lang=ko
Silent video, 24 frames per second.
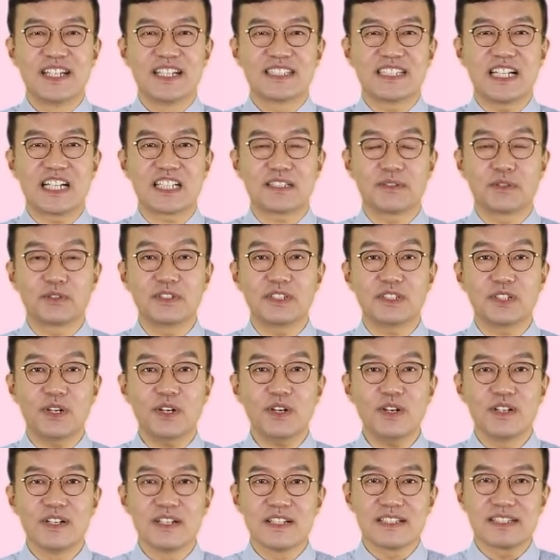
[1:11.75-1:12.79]
자 그럼
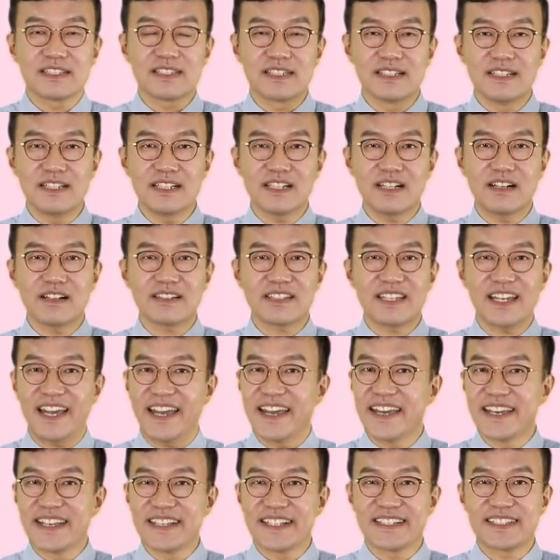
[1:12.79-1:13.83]
오늘도 즐겁게